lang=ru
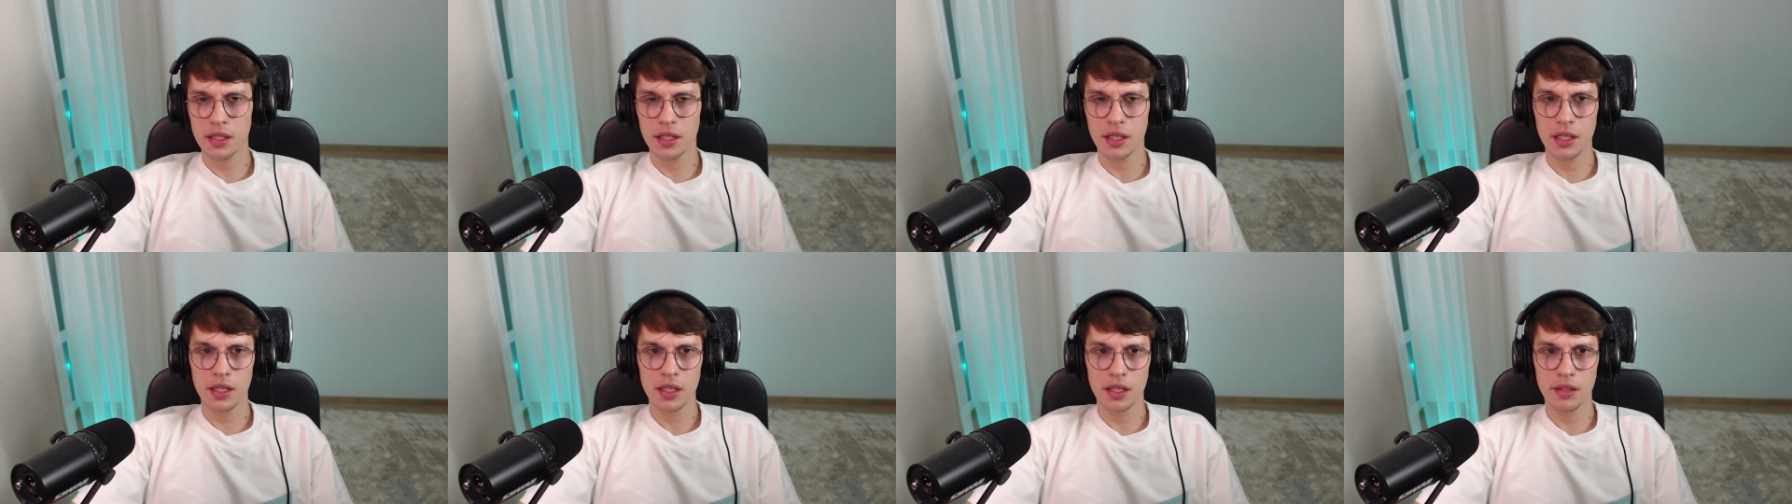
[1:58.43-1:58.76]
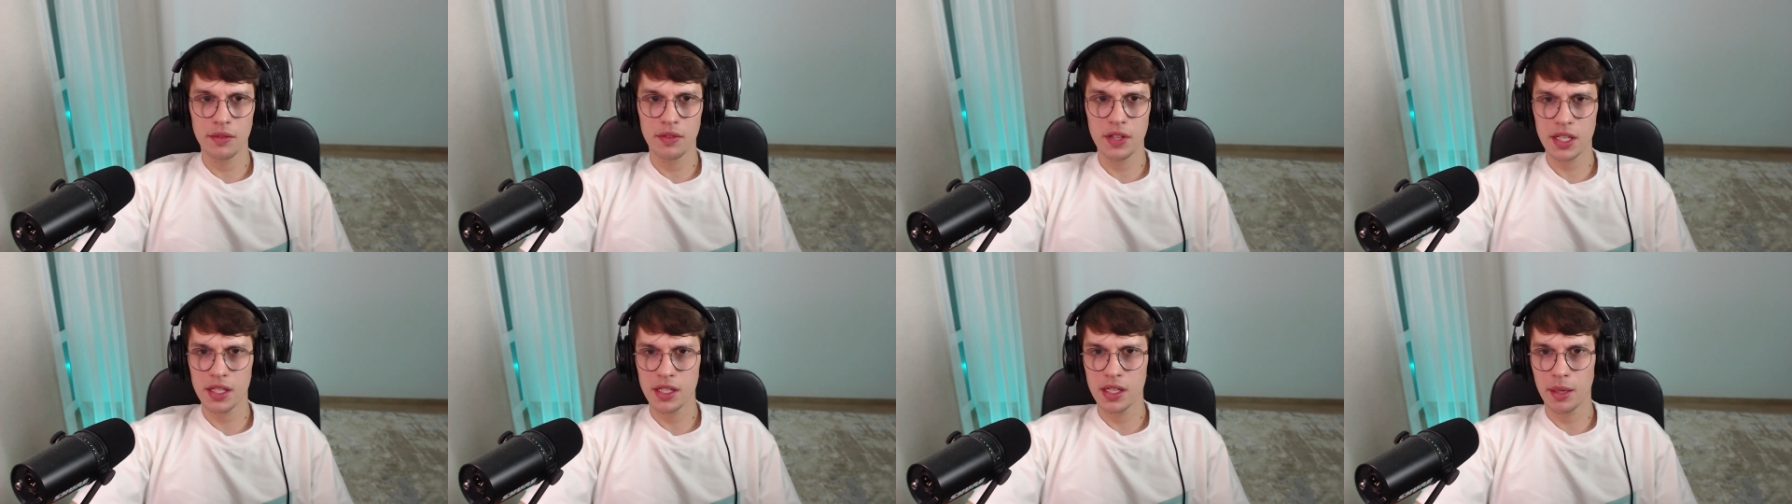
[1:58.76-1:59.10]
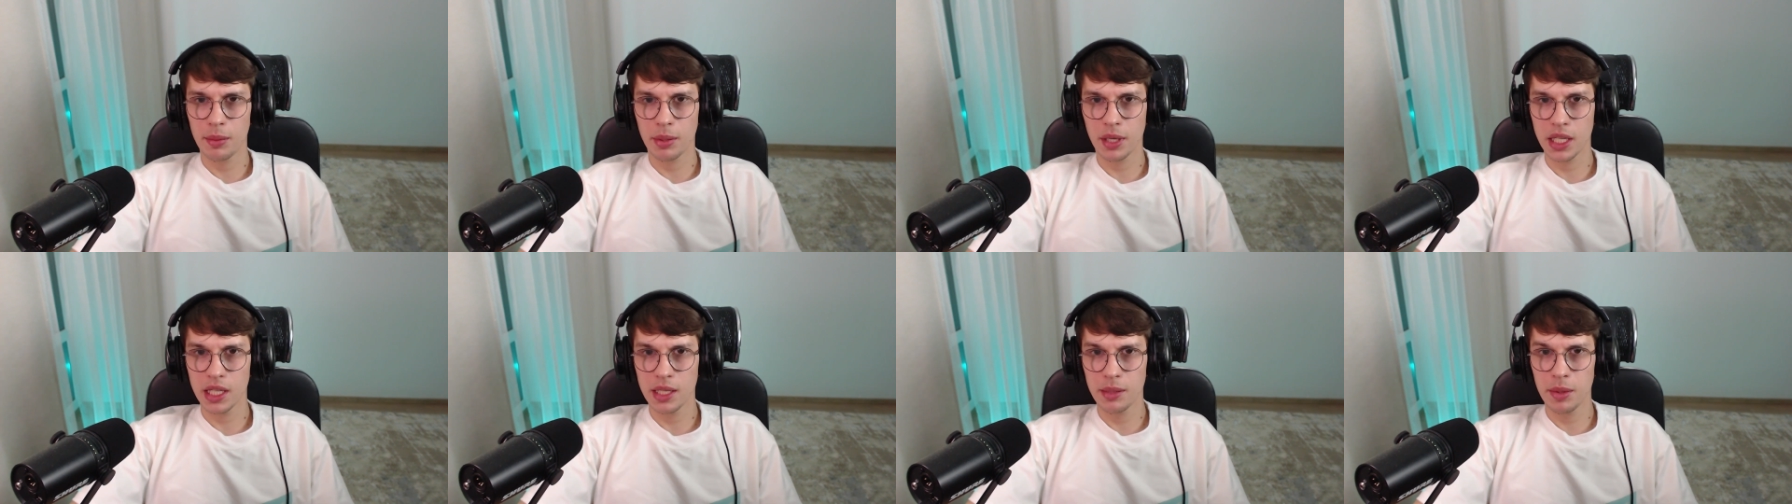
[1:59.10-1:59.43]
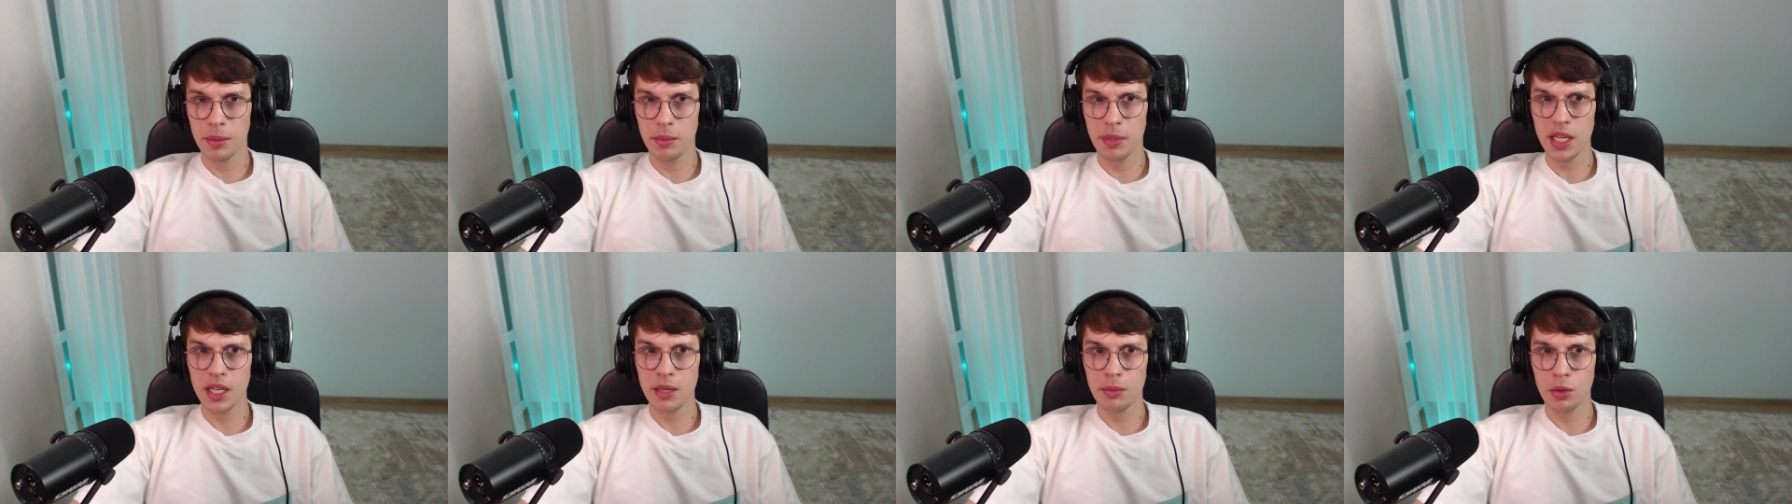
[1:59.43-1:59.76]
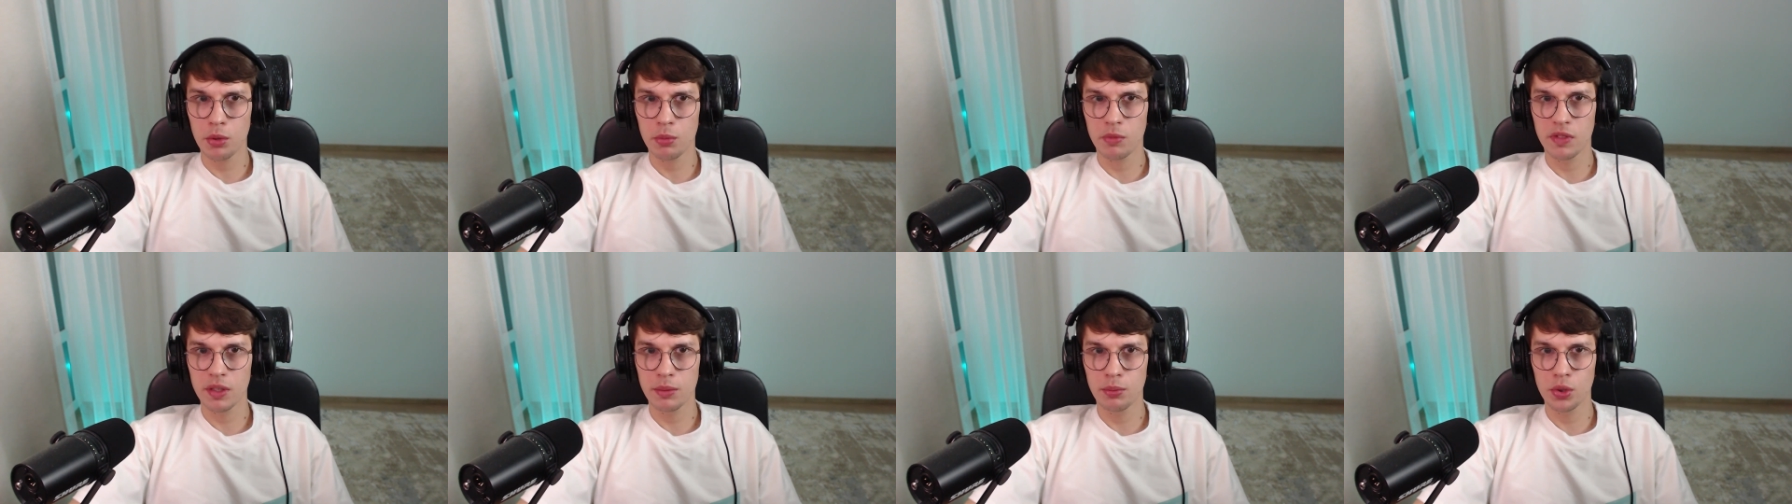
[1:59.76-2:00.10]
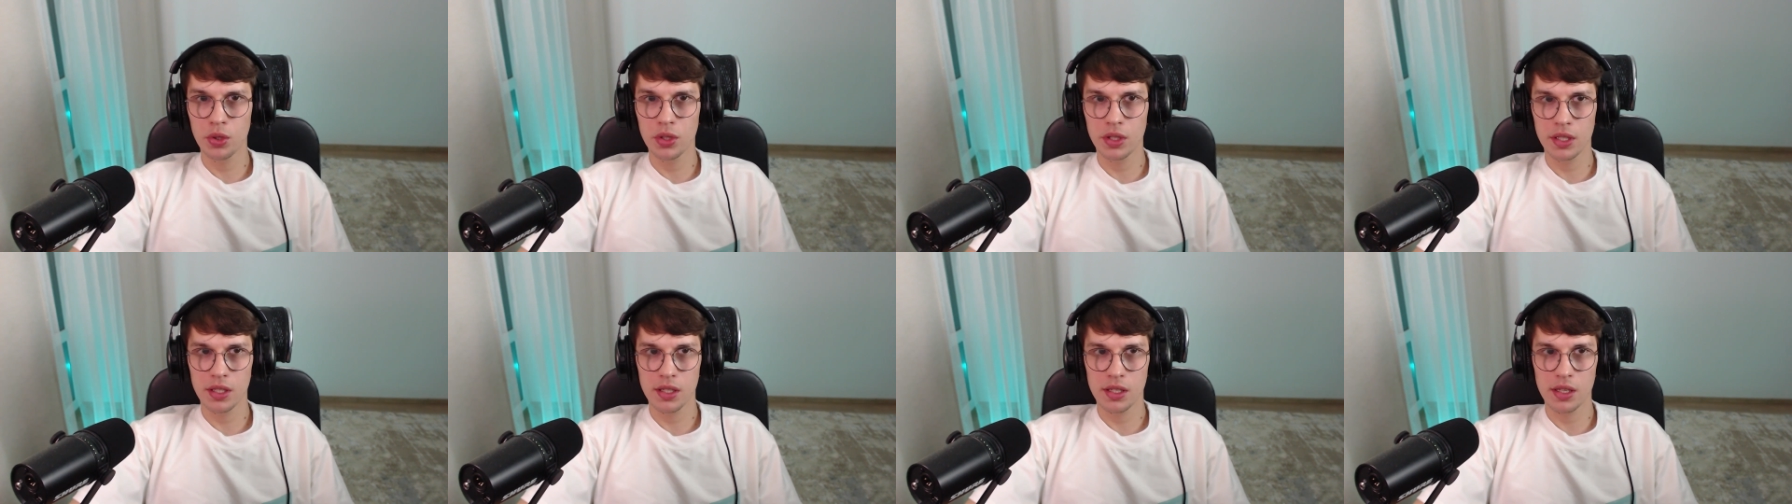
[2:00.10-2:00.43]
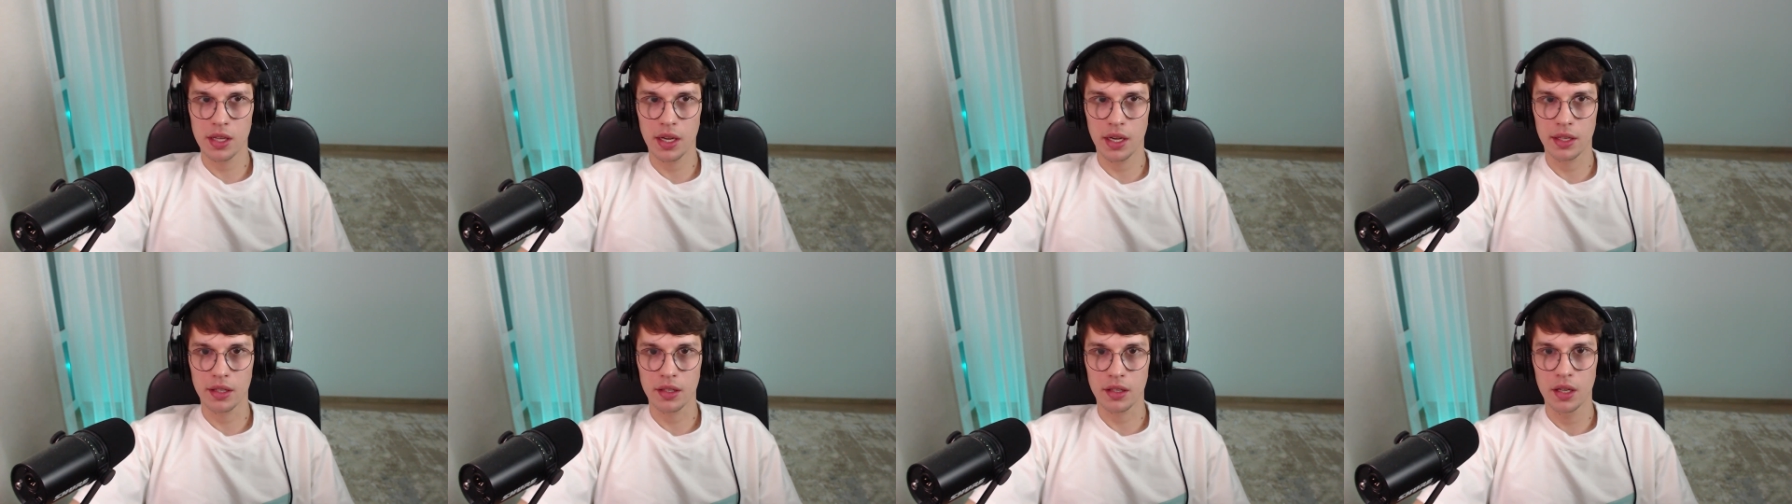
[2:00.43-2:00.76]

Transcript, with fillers: и весь необходимый минимум вы будете знать.